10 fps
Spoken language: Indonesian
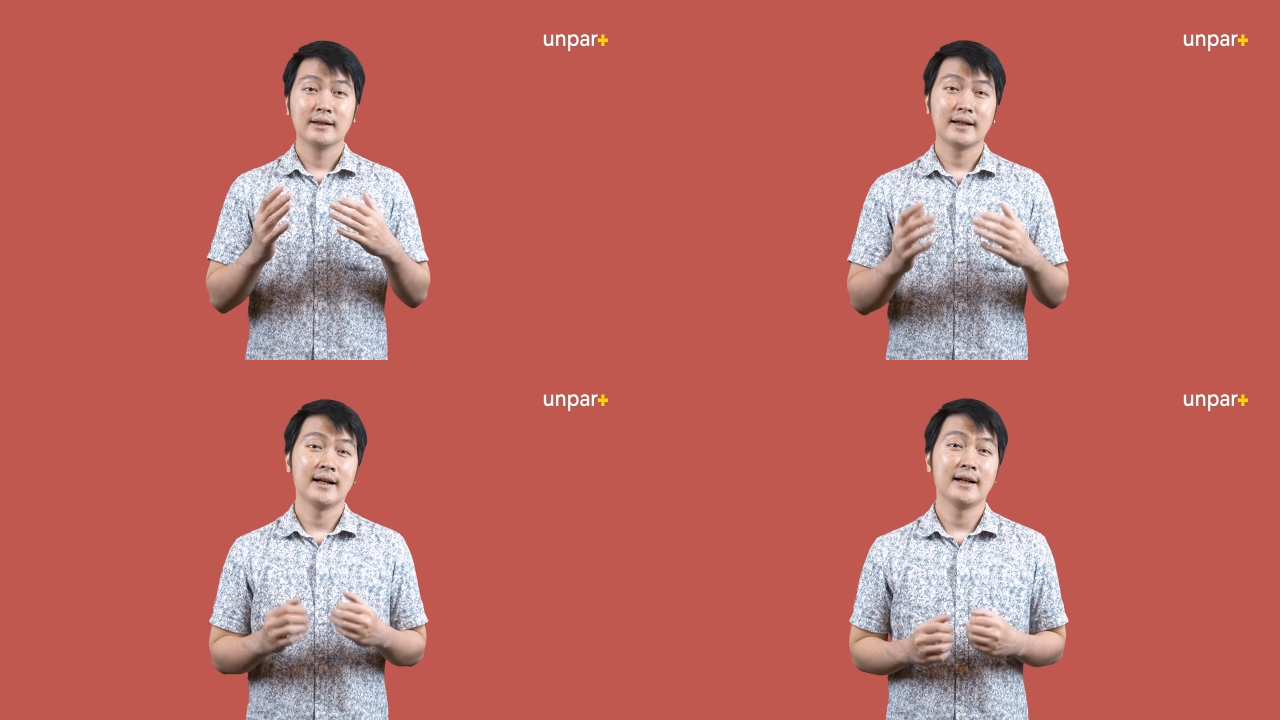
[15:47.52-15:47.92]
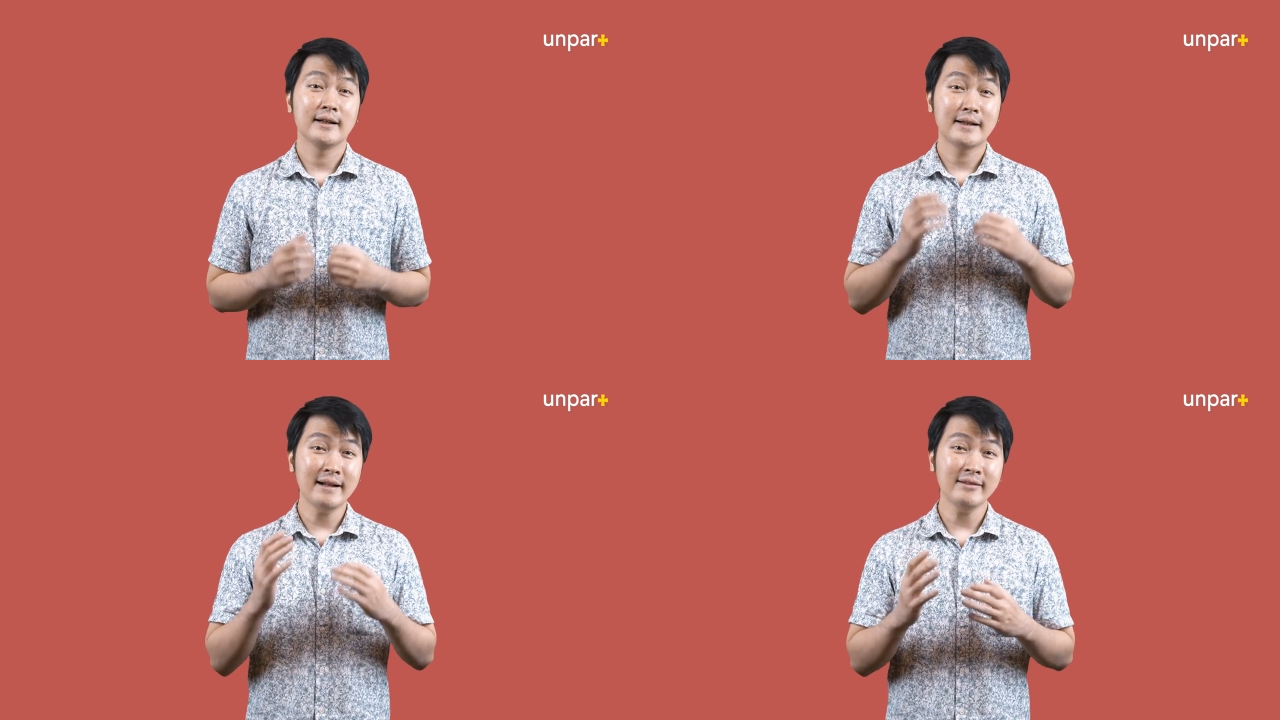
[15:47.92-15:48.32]

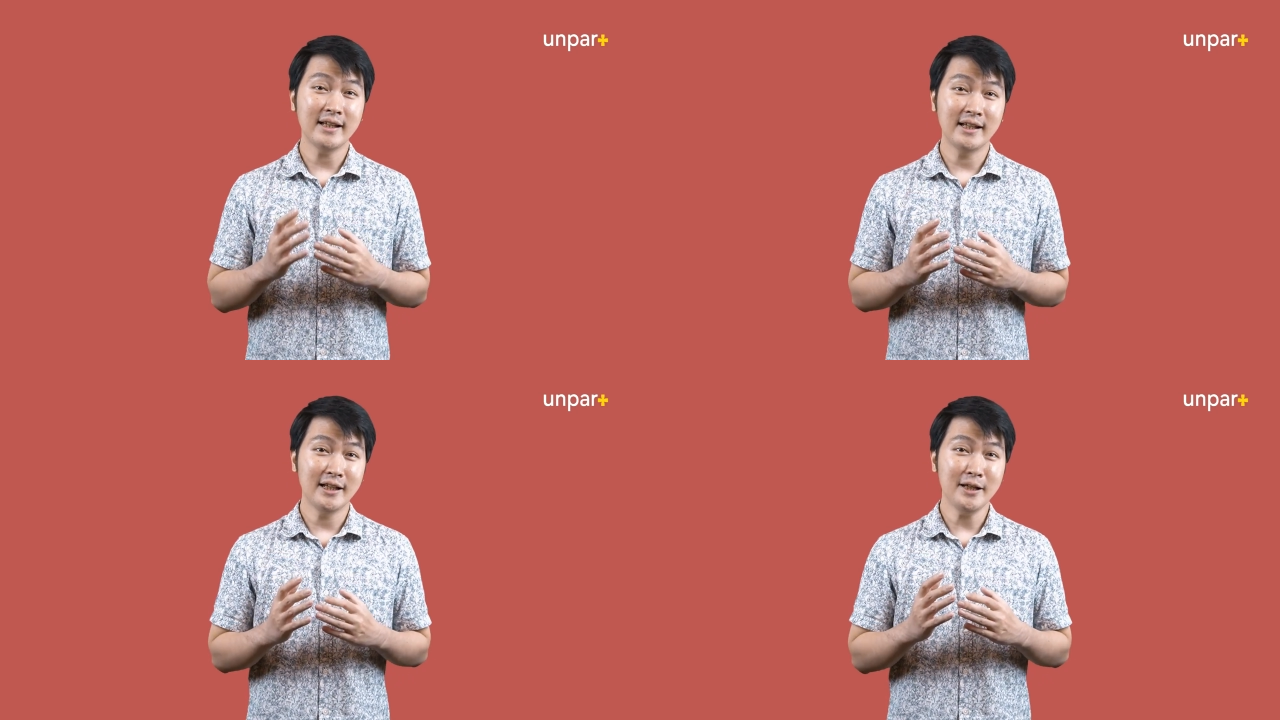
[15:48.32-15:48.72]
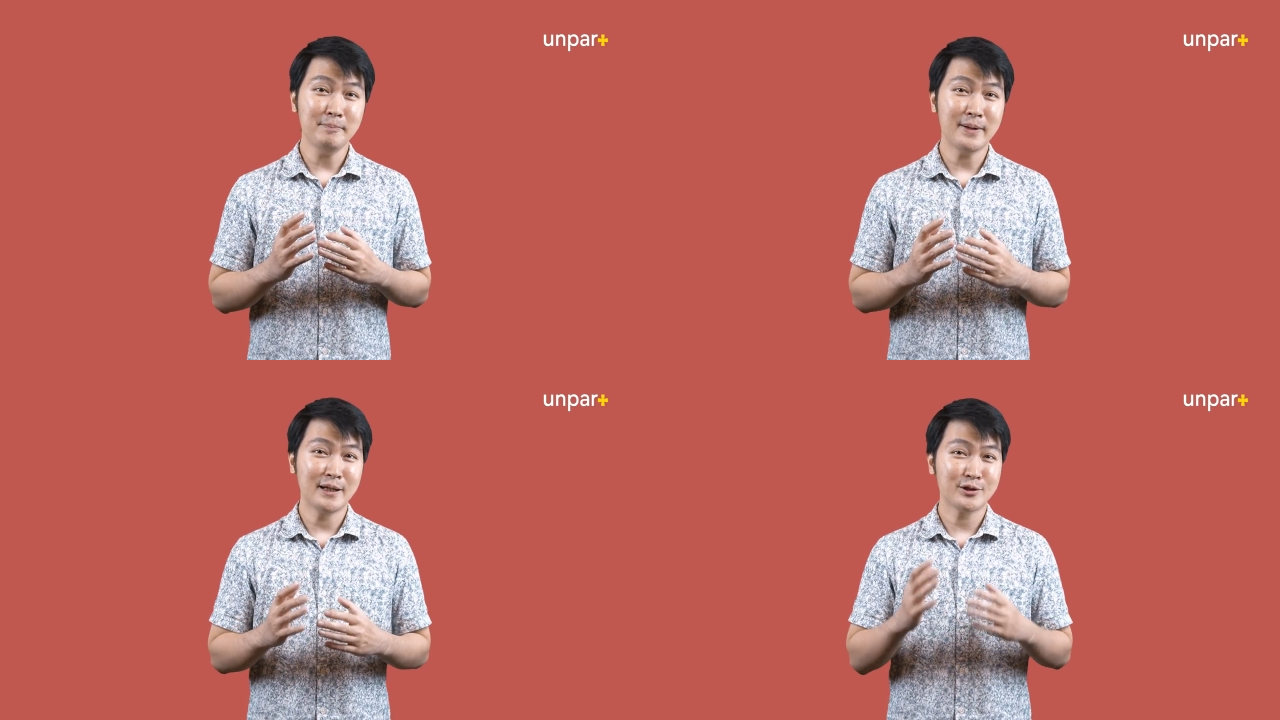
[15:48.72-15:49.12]
Nah, nanti
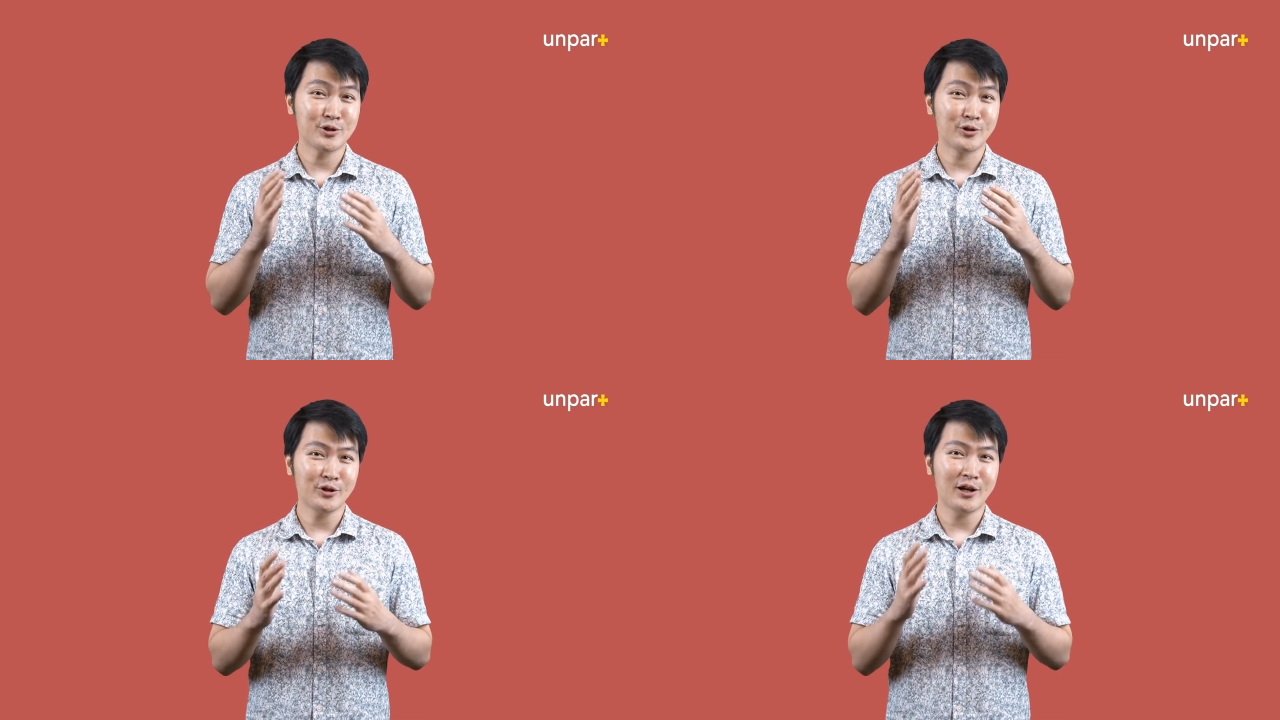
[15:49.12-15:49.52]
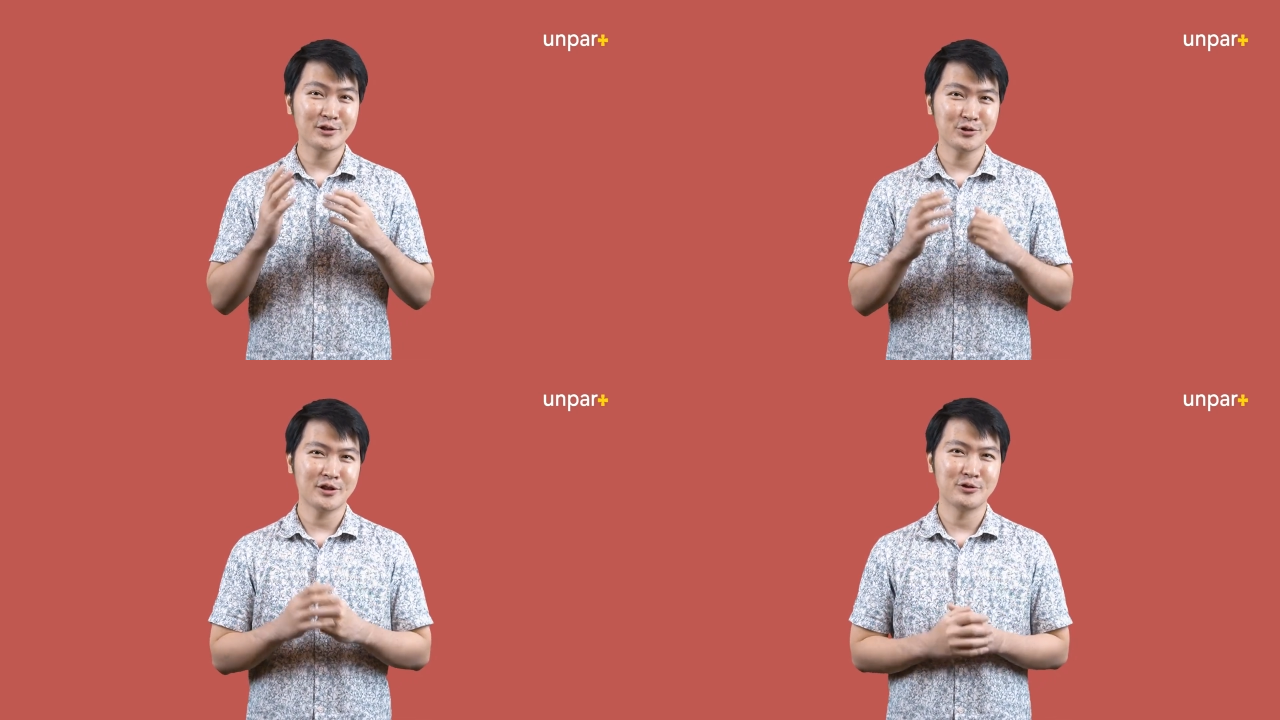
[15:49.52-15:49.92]
pada contoh
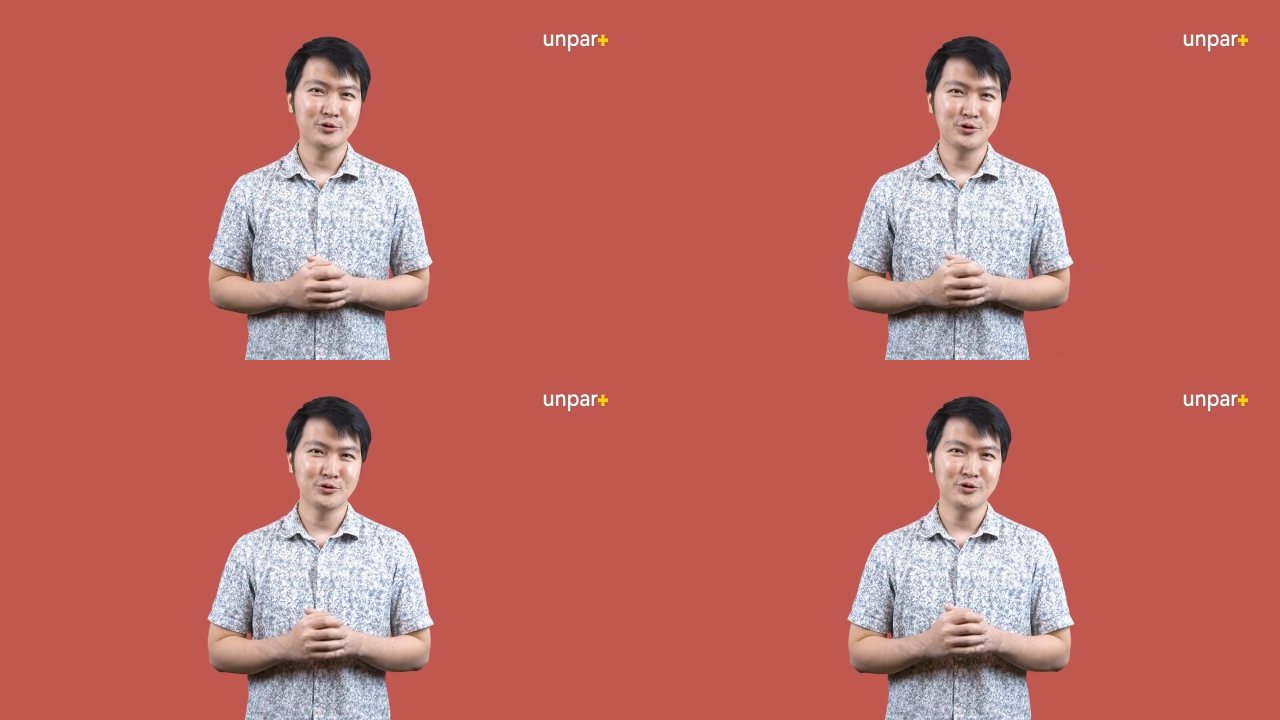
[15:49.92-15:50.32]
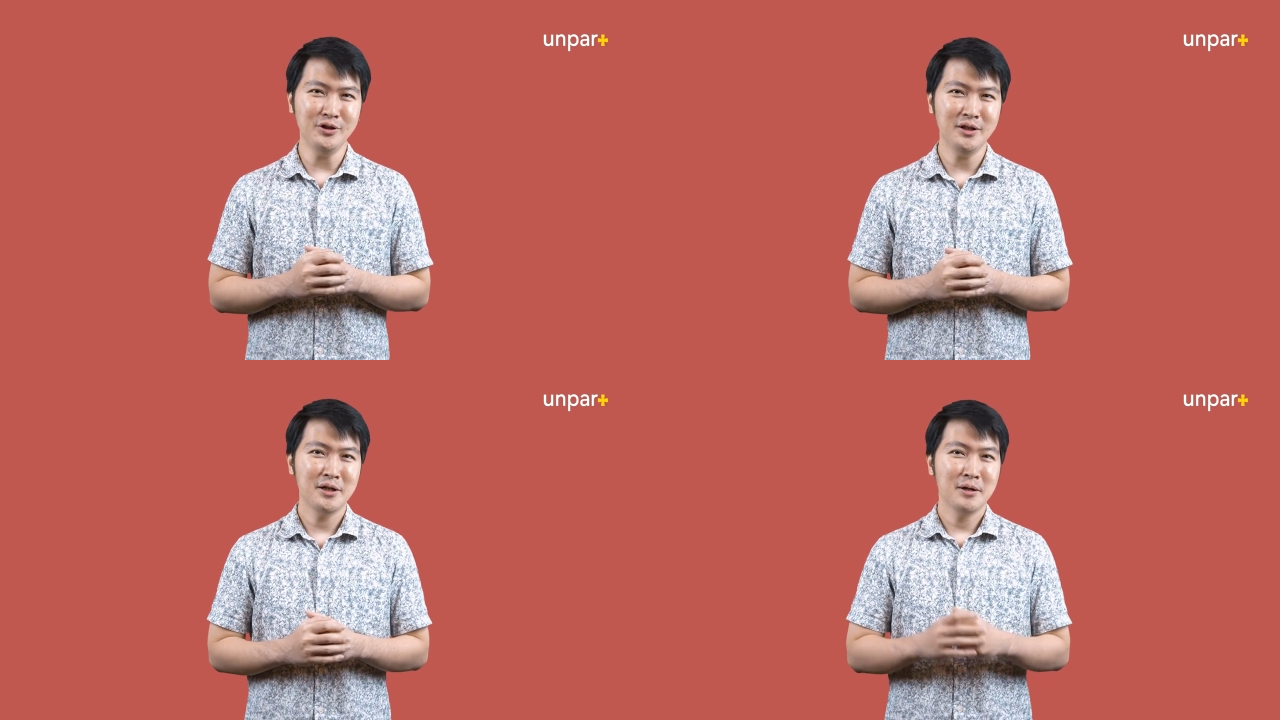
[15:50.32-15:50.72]
kasus ketujuh,